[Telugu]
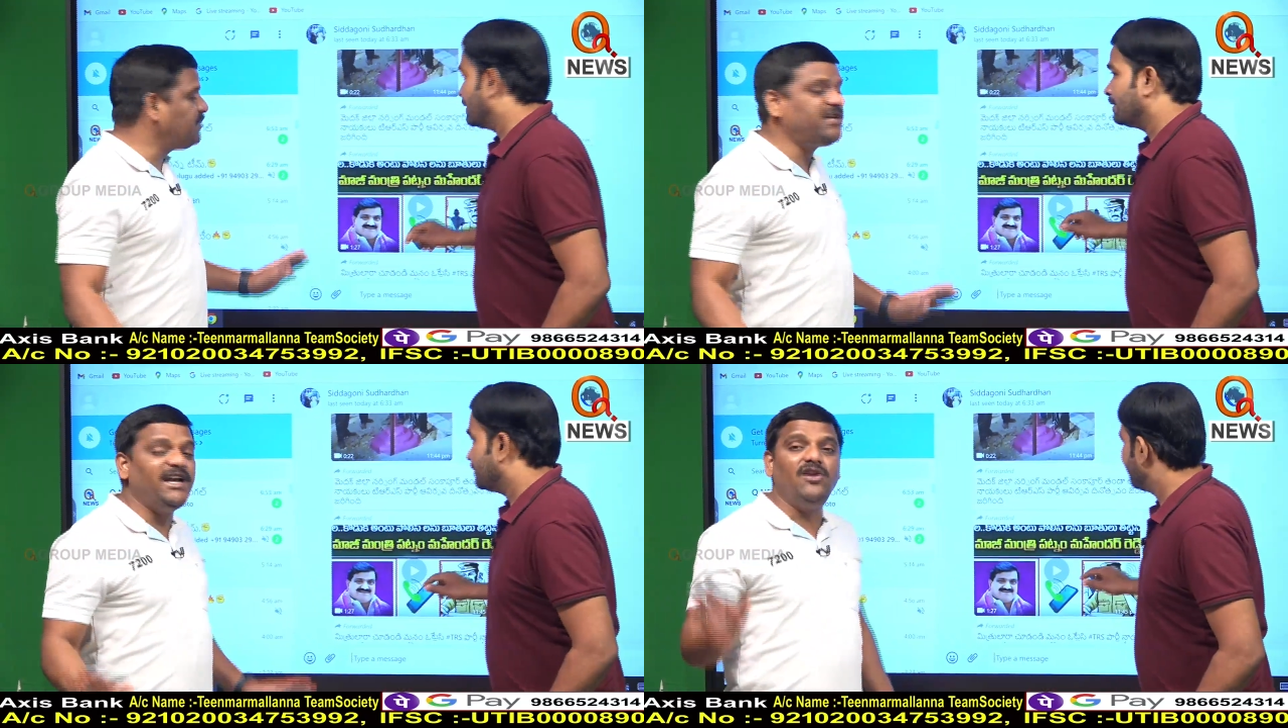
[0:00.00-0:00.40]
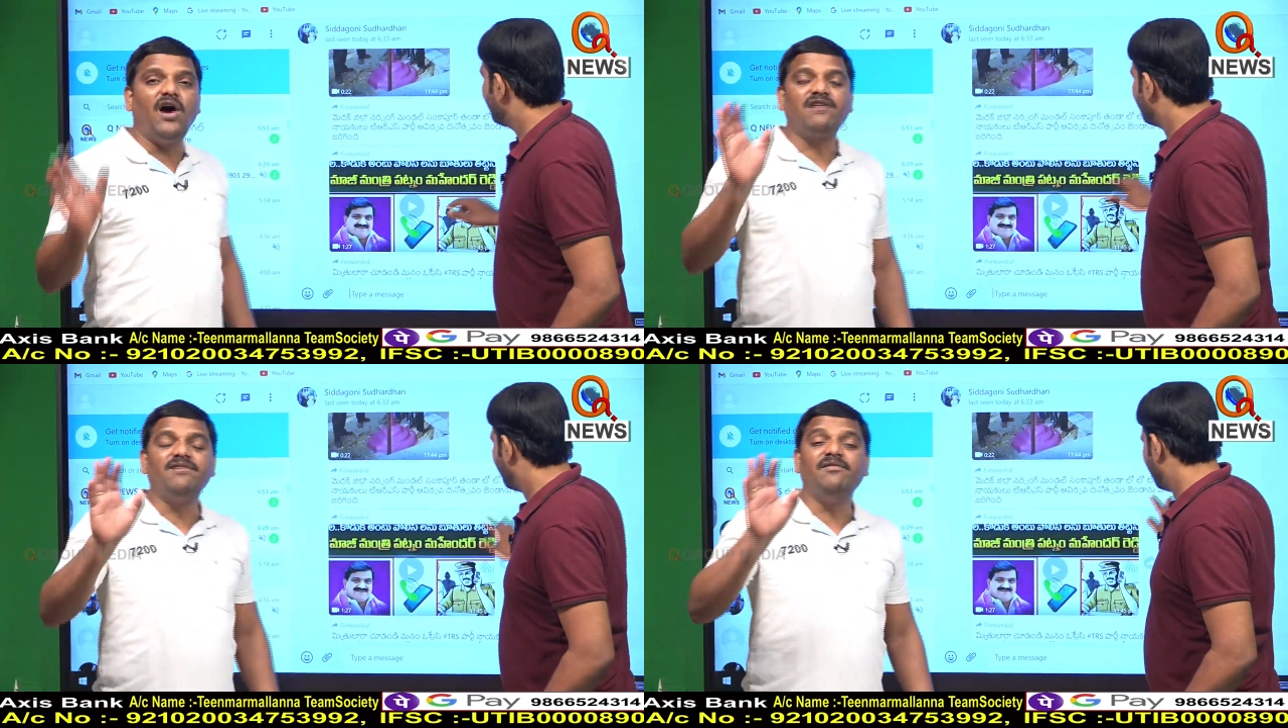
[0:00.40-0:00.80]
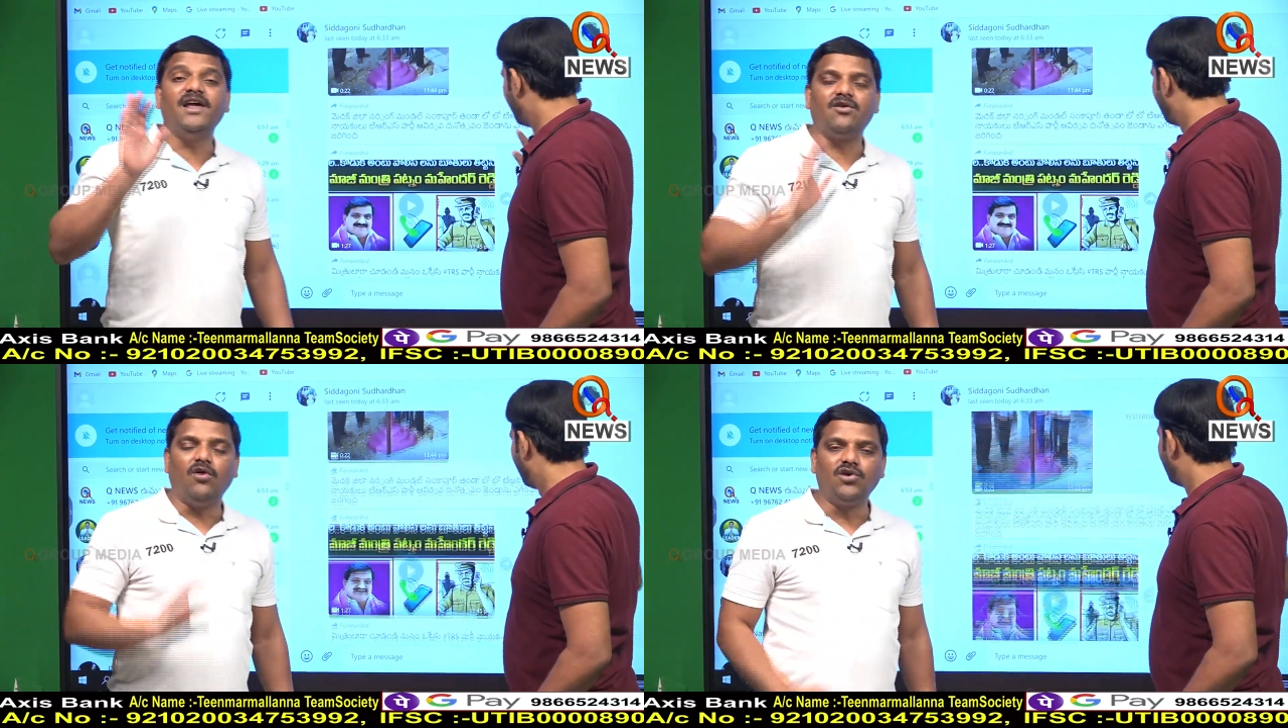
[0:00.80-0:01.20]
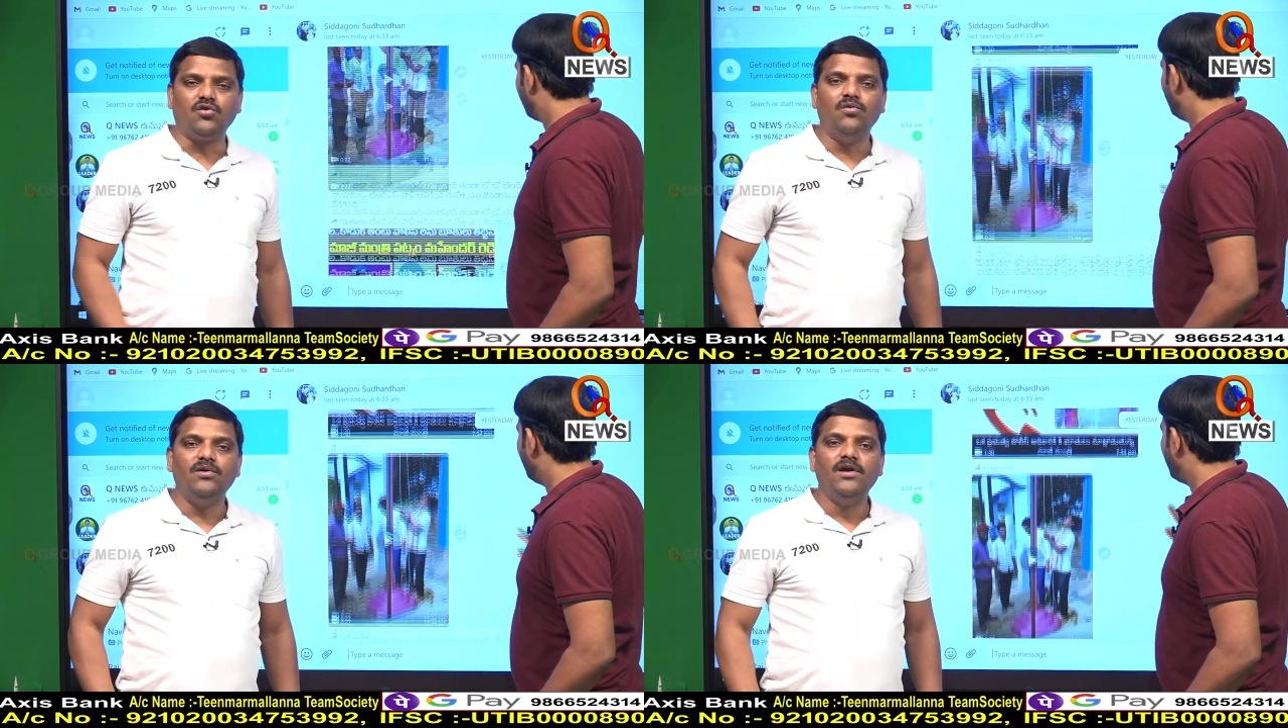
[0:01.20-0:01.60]
సబ్సిడీలు అరవై వేల
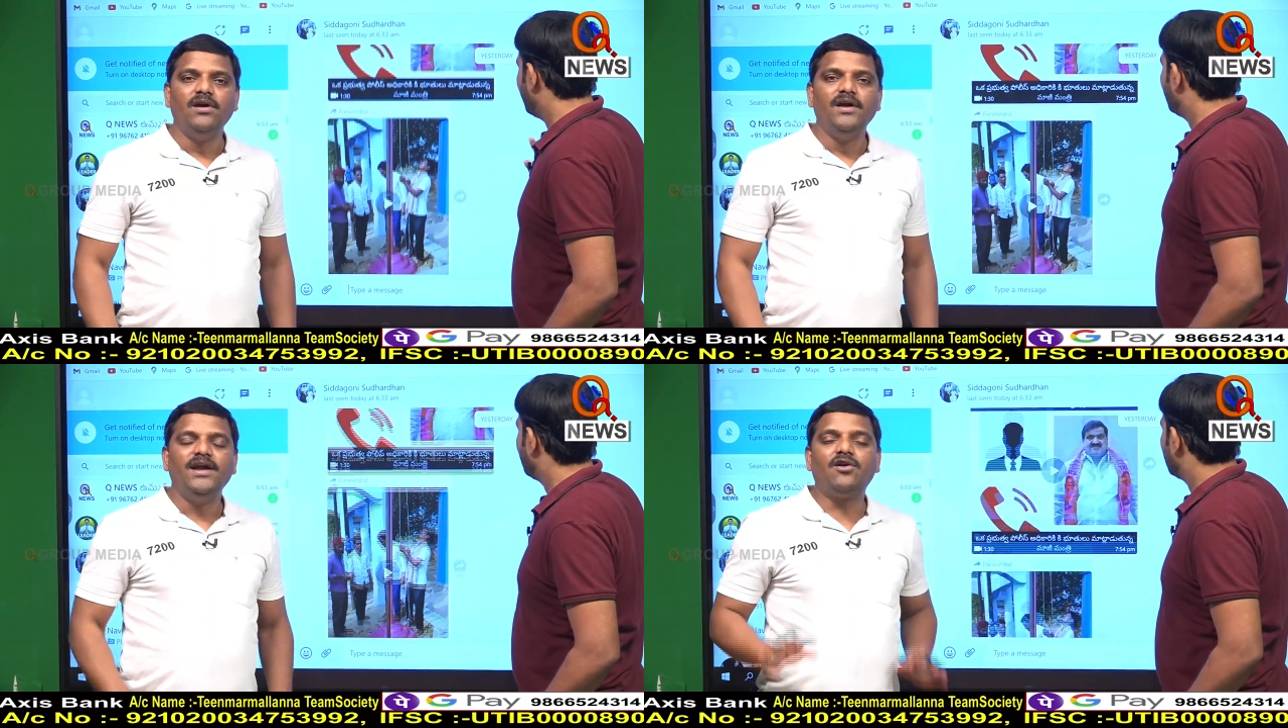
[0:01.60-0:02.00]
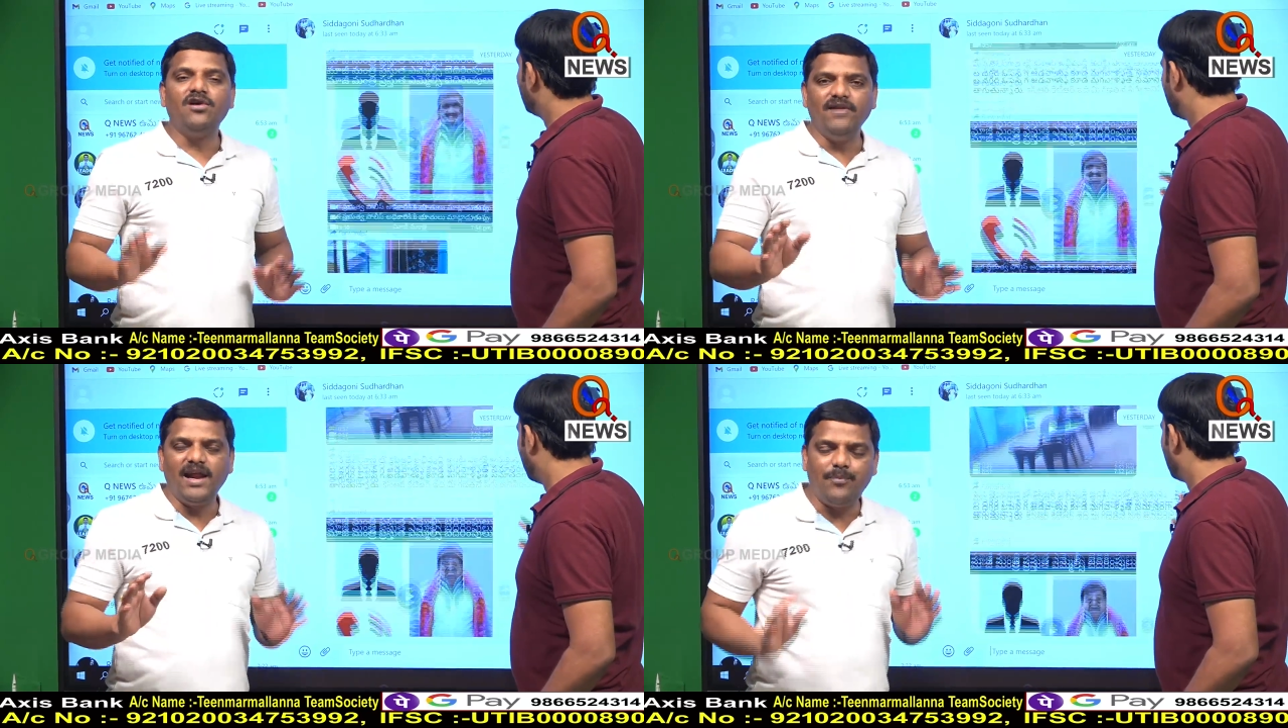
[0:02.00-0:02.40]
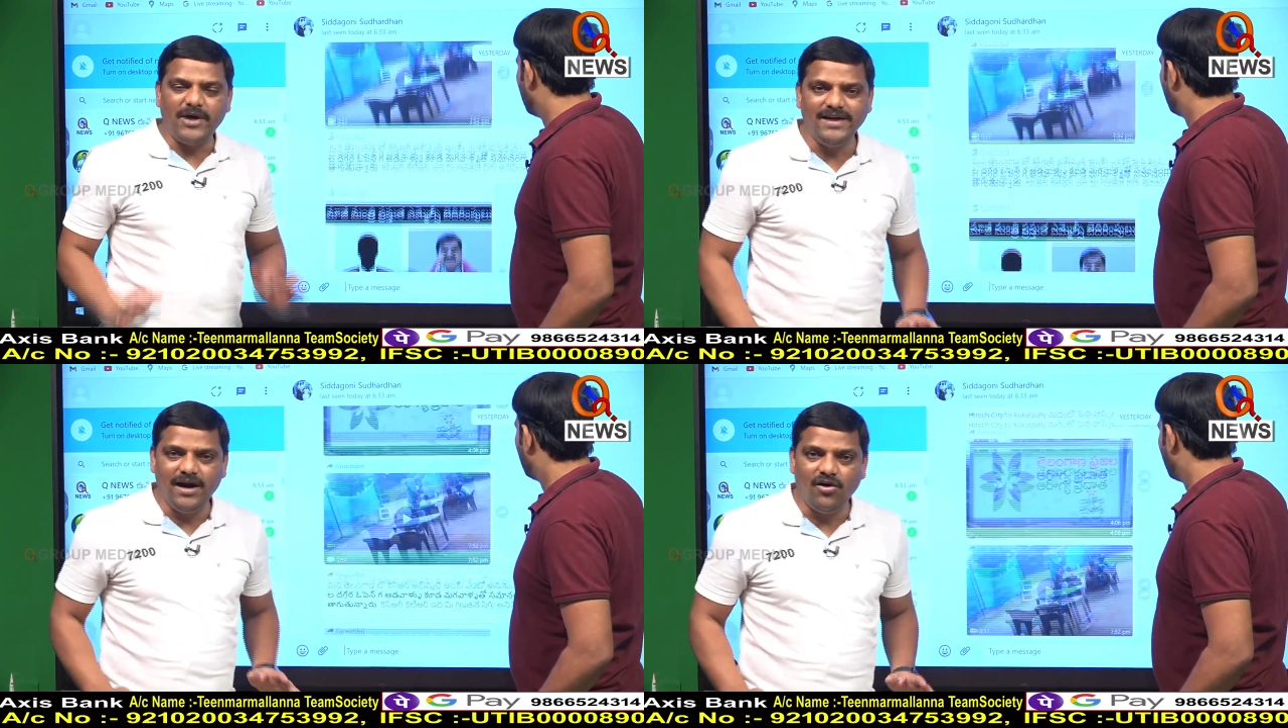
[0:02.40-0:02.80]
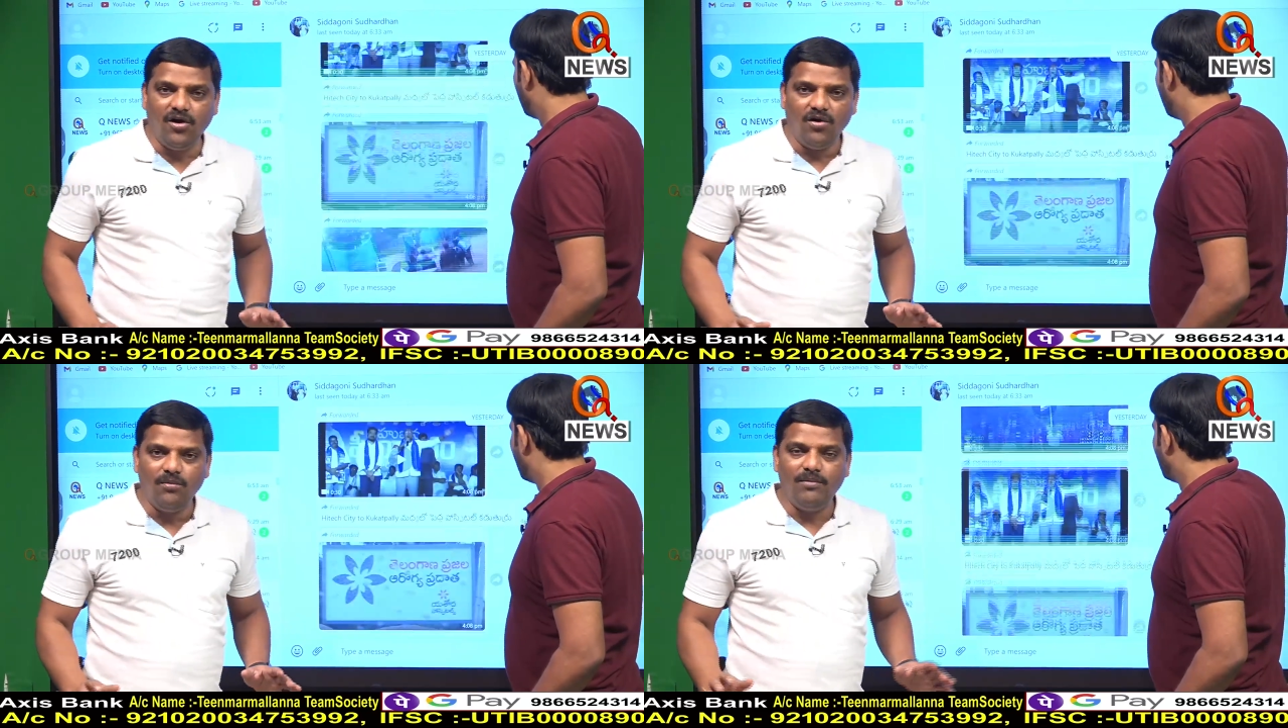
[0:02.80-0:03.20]
కోట్లు ఇక రెండు వేల
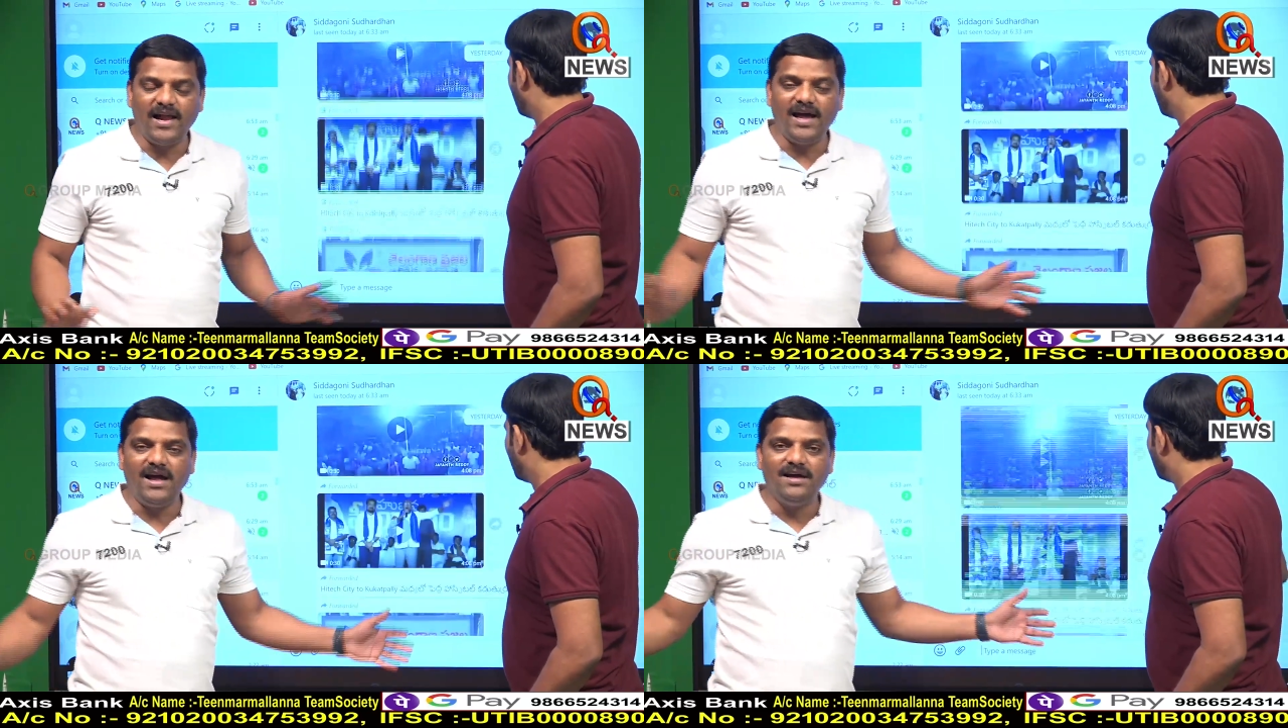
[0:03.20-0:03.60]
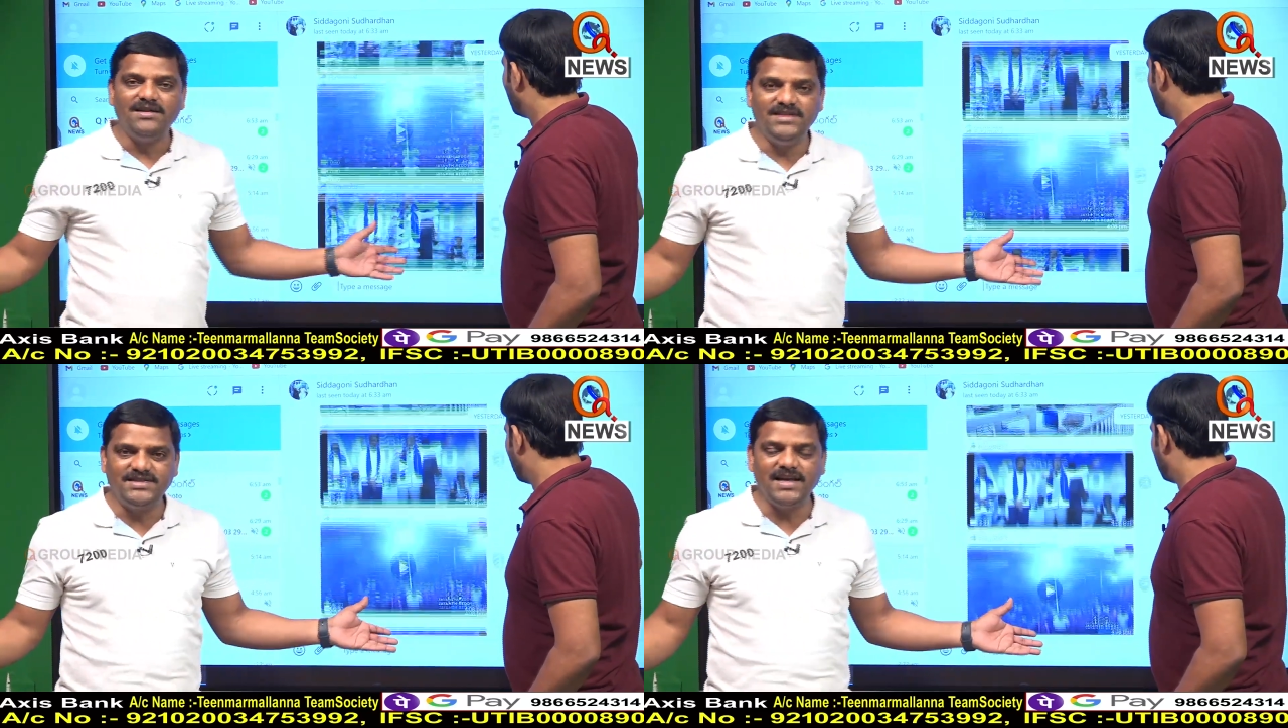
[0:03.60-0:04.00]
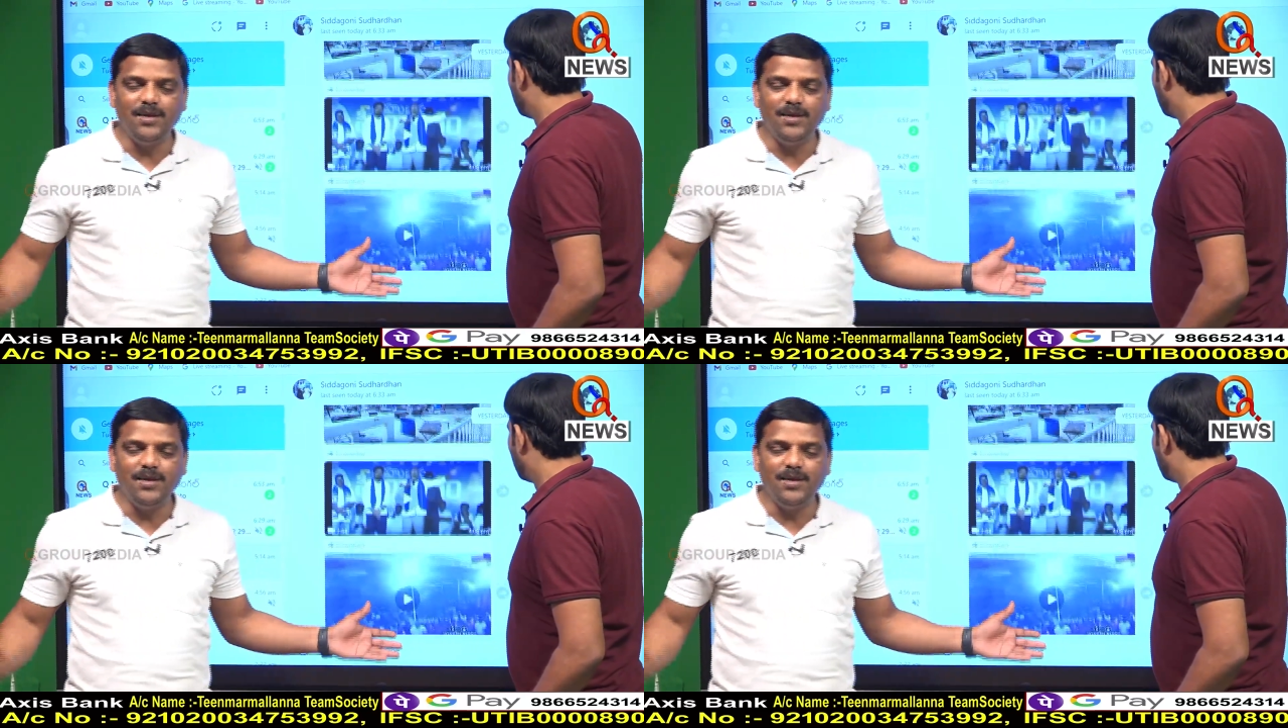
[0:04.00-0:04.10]
పదిహేడులో మన చిచ్చా